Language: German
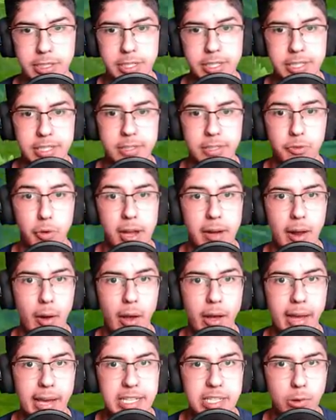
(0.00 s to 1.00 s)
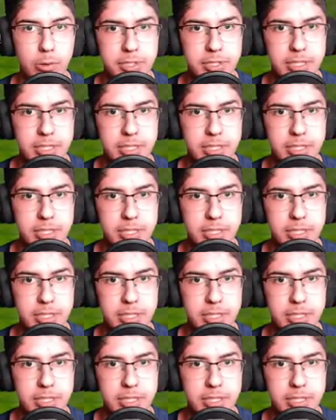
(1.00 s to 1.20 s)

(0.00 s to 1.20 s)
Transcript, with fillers: Das ist ja vor allem noch ein recht großes